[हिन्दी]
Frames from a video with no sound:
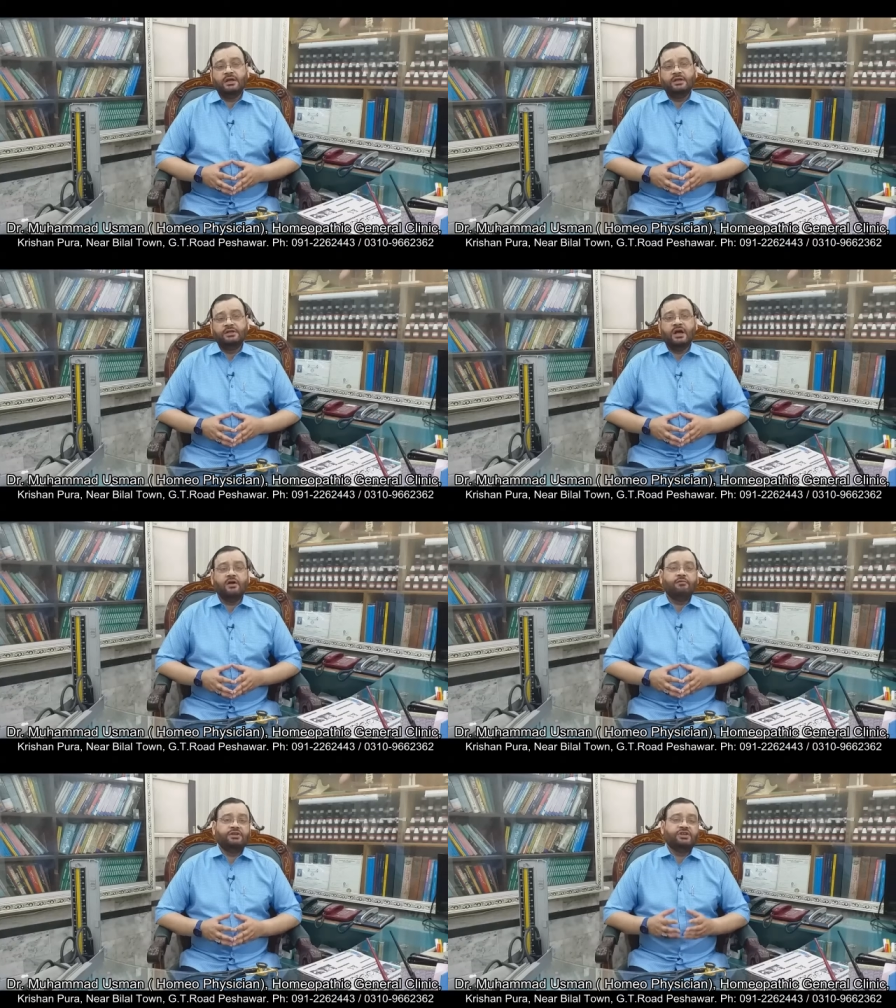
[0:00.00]
या
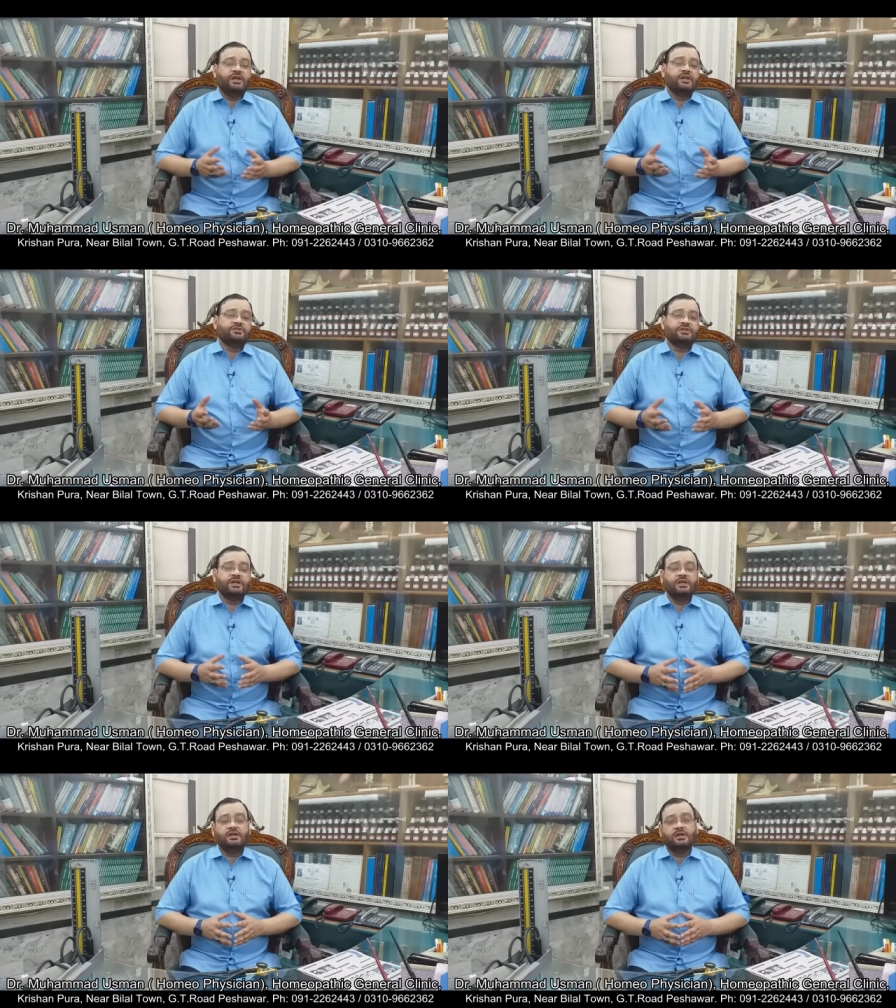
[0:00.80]
वेजाइना से
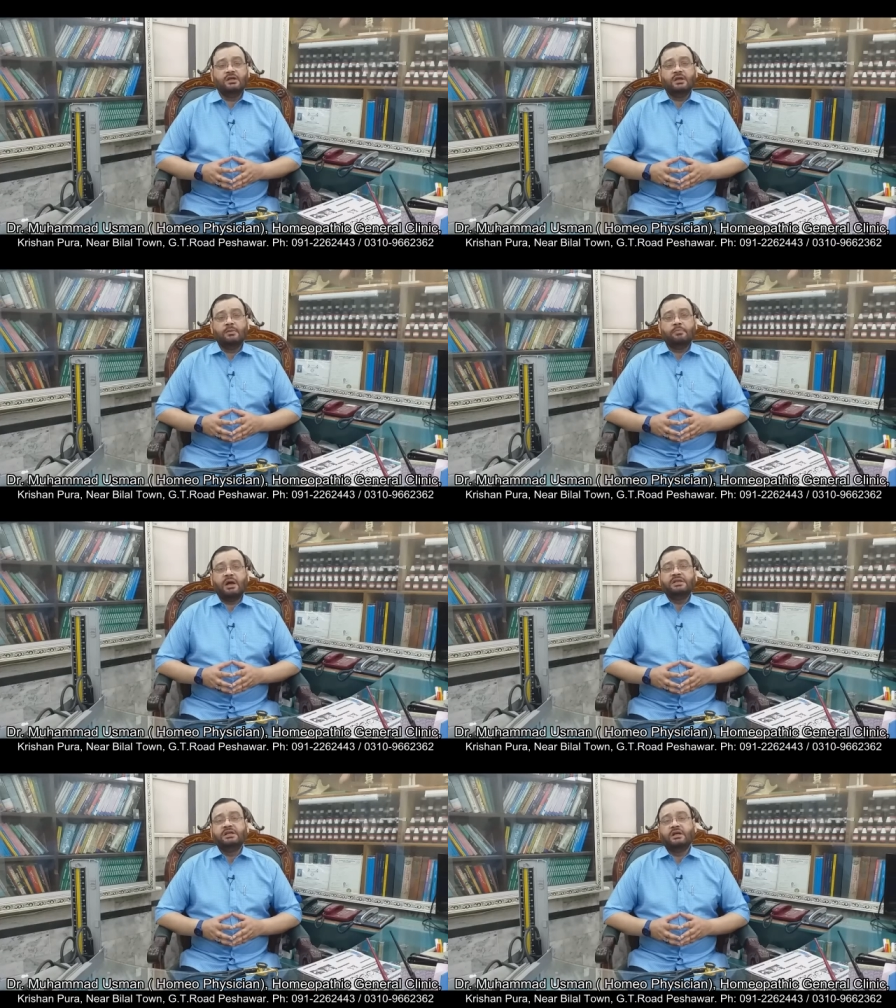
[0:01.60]

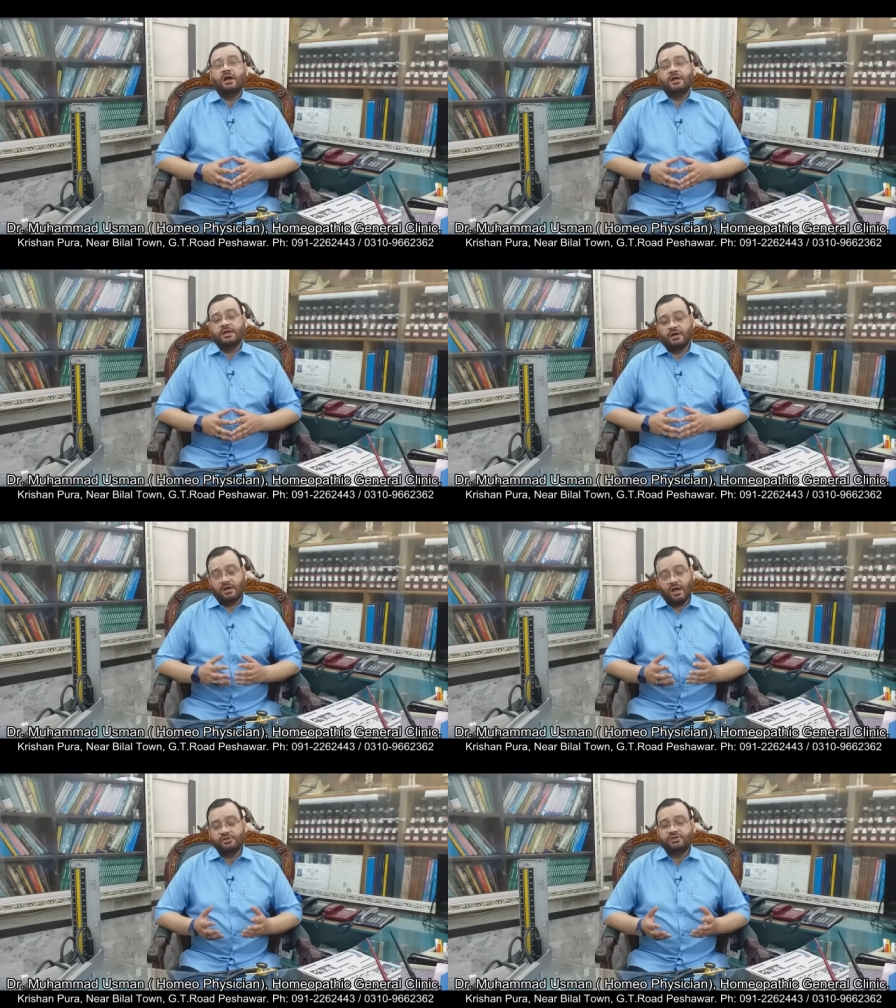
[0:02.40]
पानी का
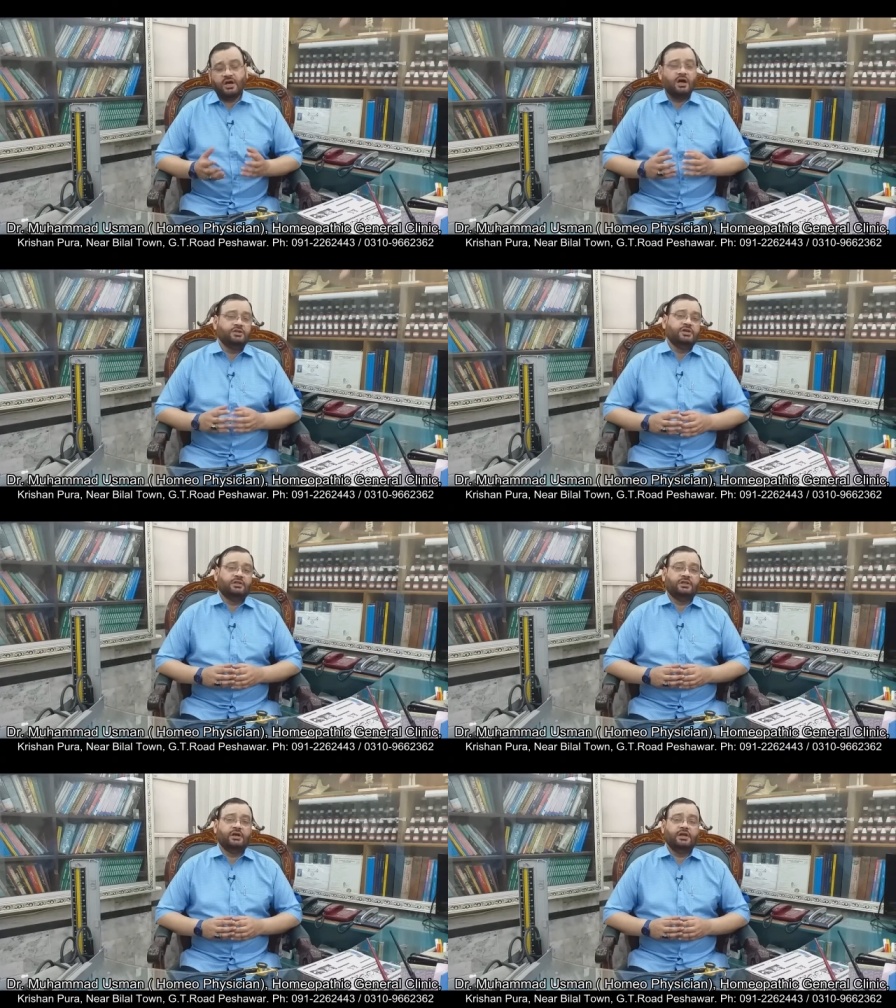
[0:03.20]
अखराज कहा
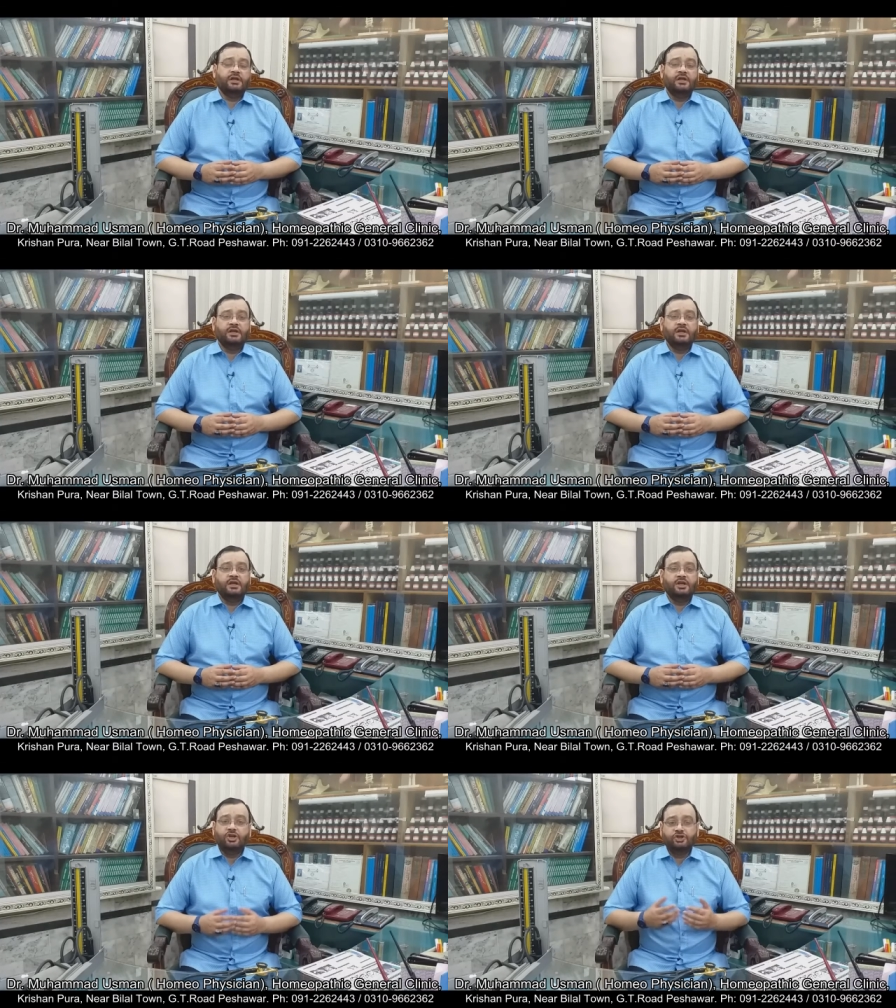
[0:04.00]
जाता है
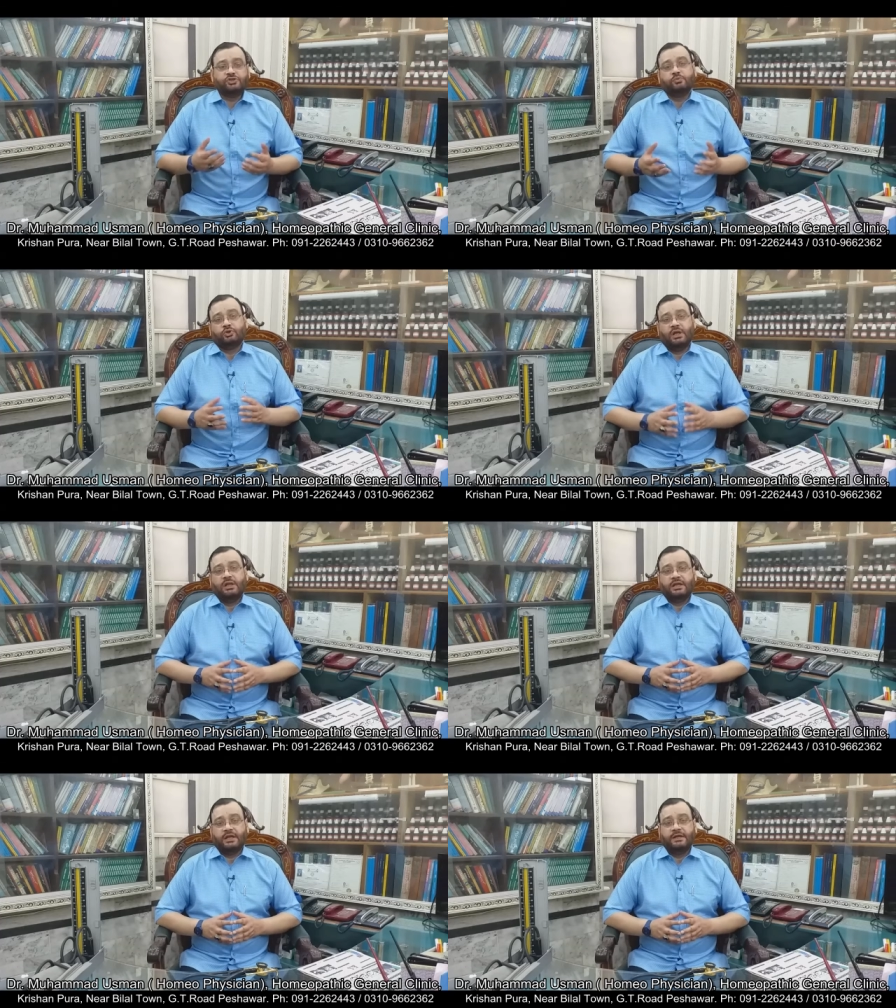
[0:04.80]
इस
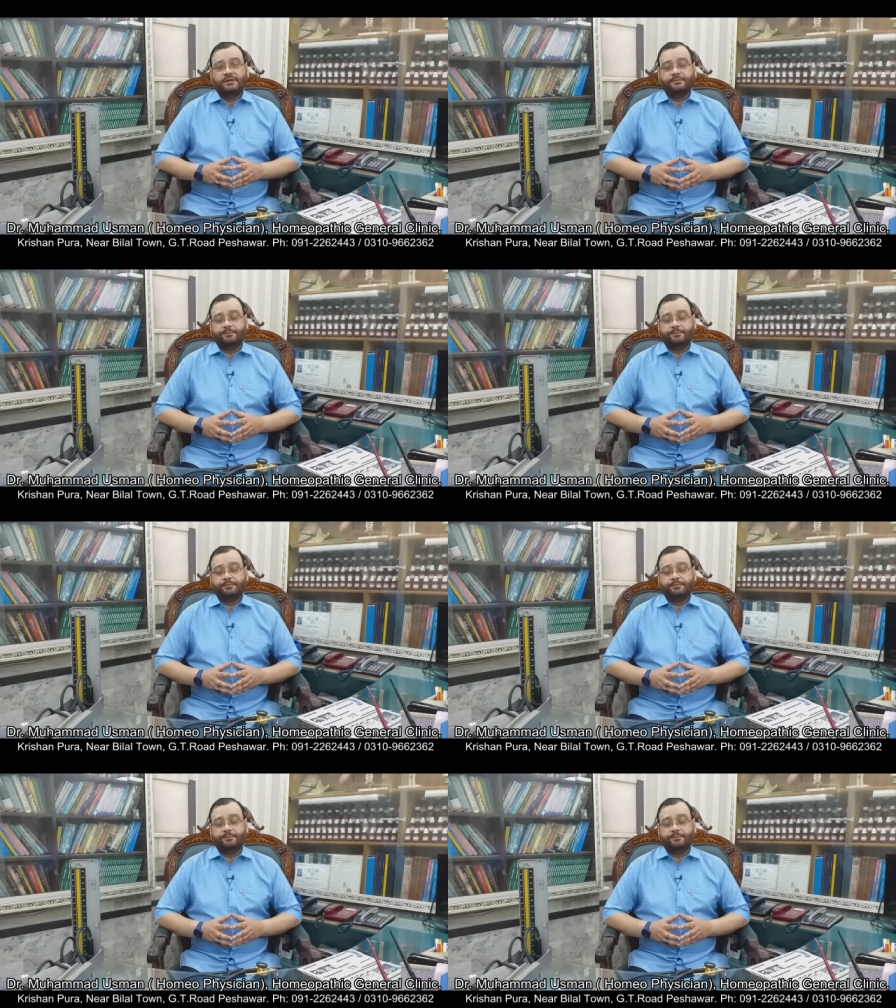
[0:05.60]
मुतलक है